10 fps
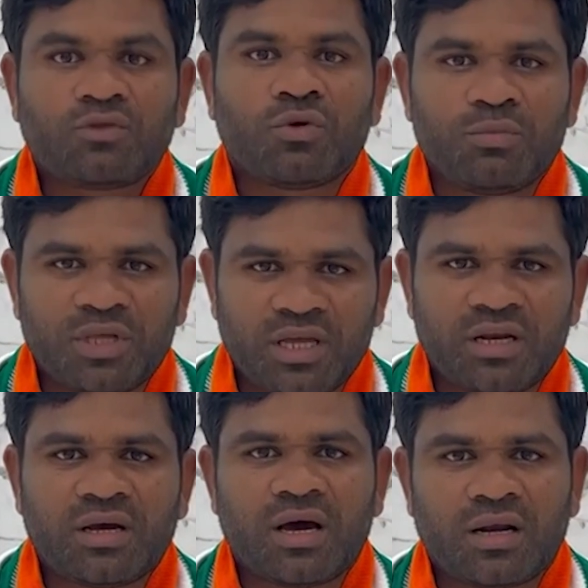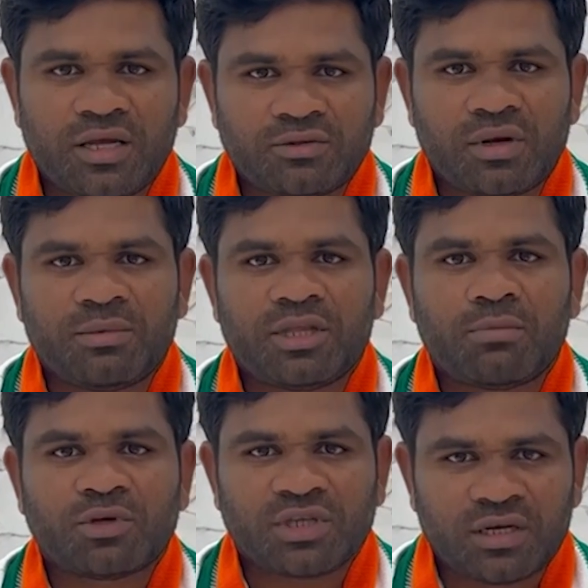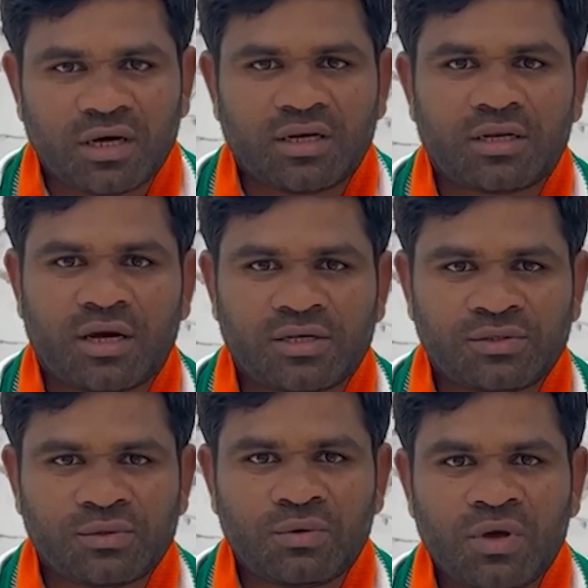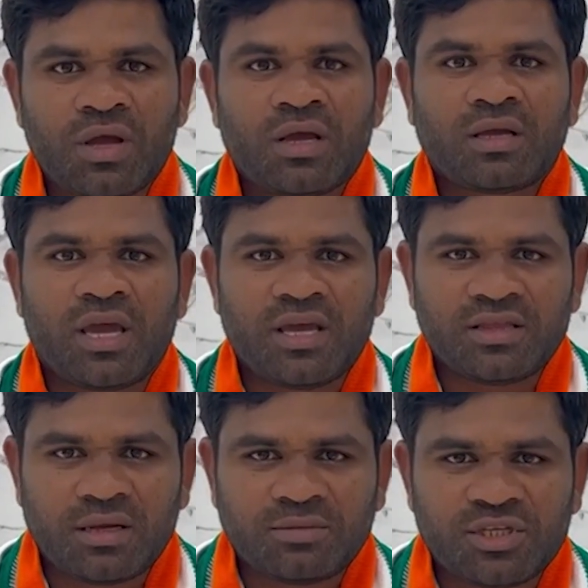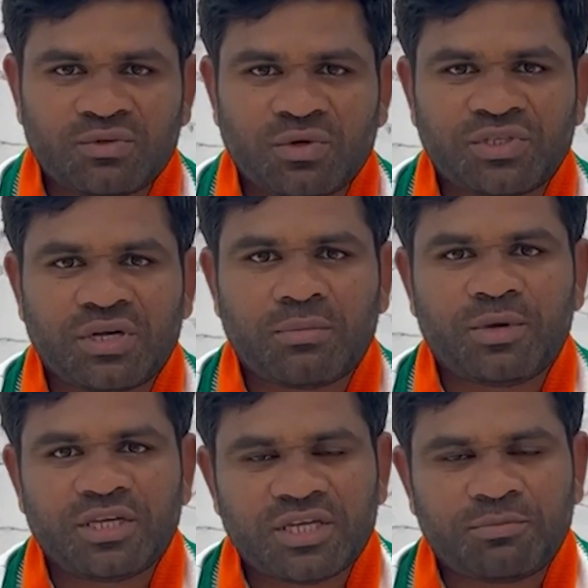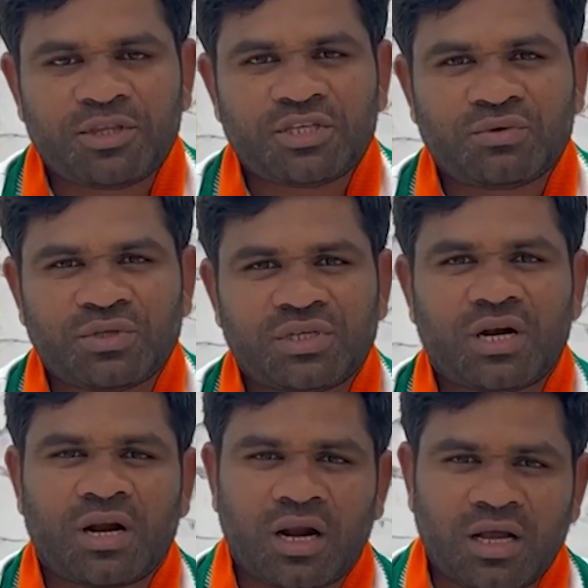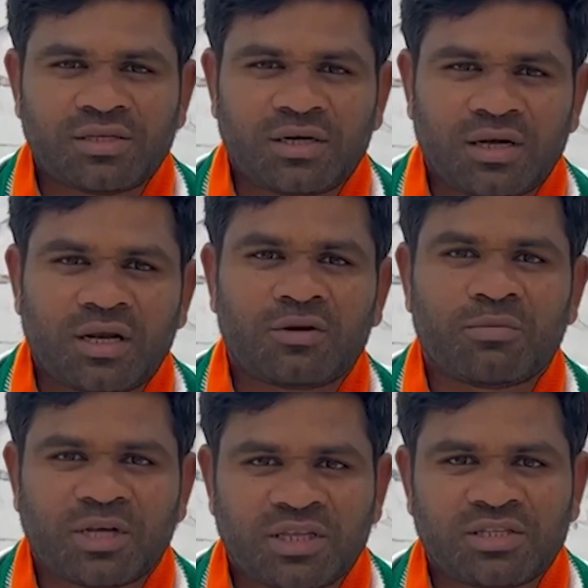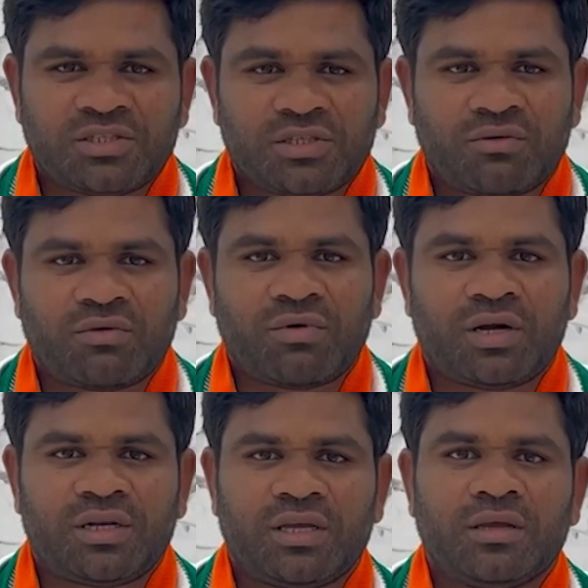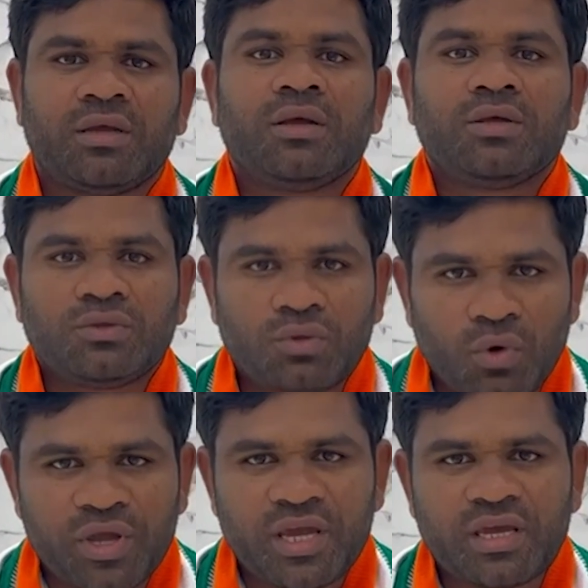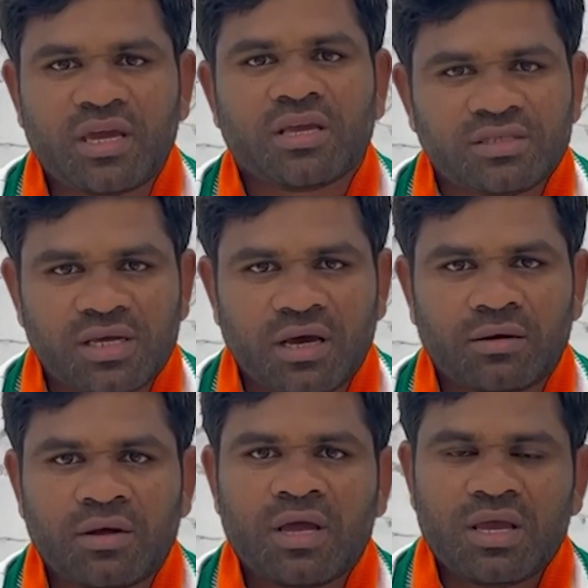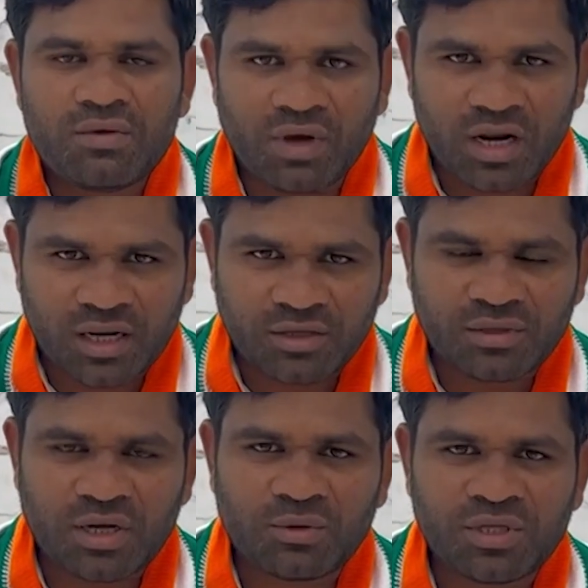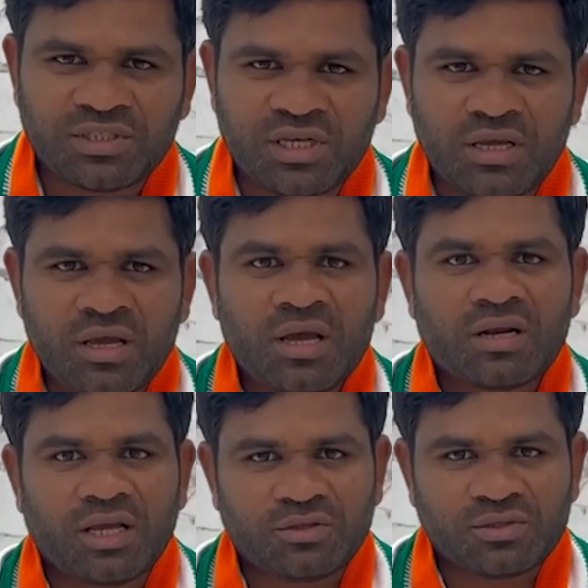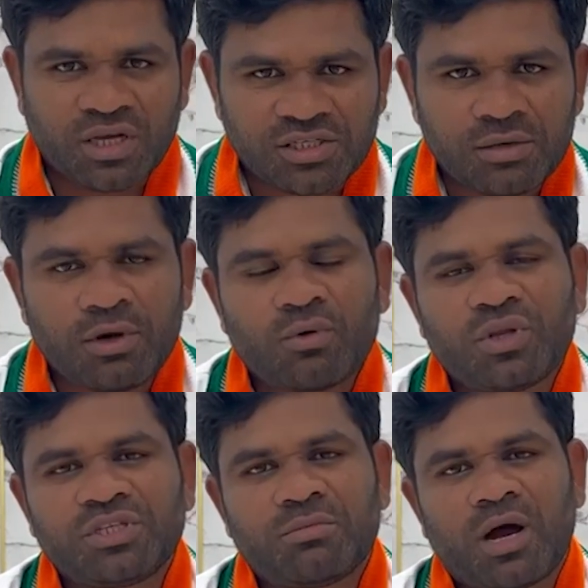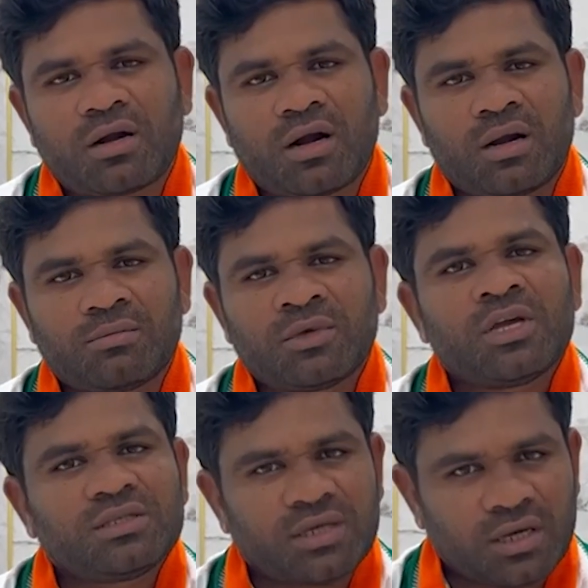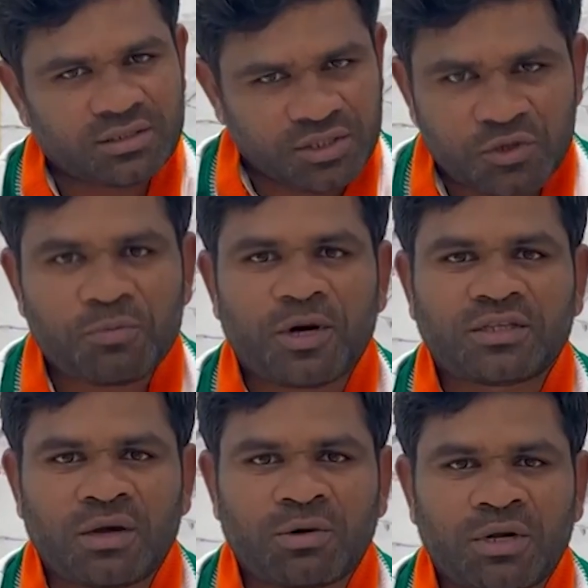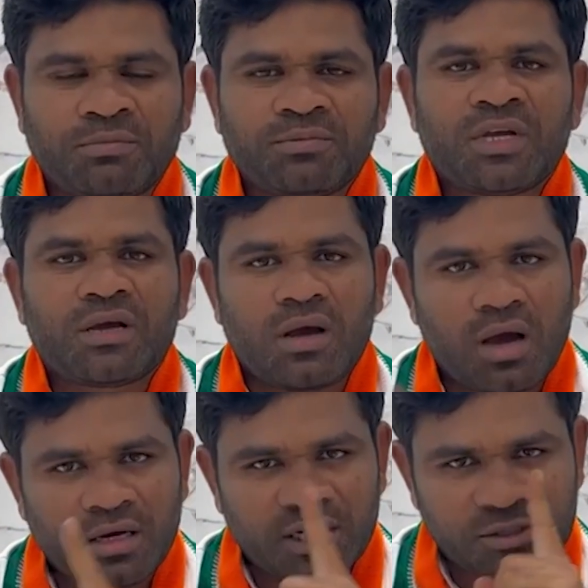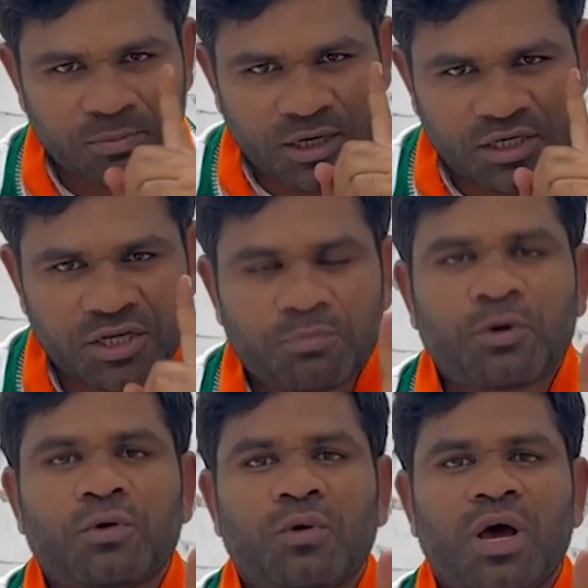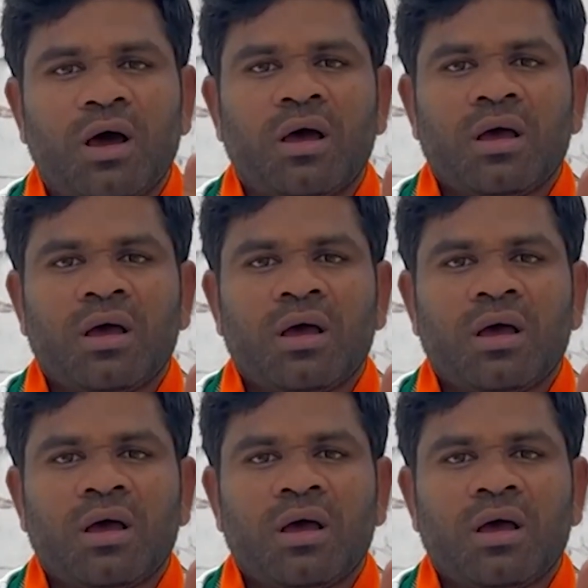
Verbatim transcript: తొమ్మిదేళ్లుగా రైతుల మీద మొసలి కన్నీరు గారుస్తూ కేంద్రం తీసుకొచ్చిన బీజేపీ తీసుకొచ్చిన నల్ల చట్టాలకు మద్దతు ఇచ్చినటువంటి ద్రోహి కేసీఆర్ ఇవాళ రైతుల గురించి రైతు సంక్షేమం గురించి మాట్లాడడం చాలా సిగ్గుపడతా ఉన్నాం కాంగ్రెస్ పార్టీ ఎప్పుడు కూడా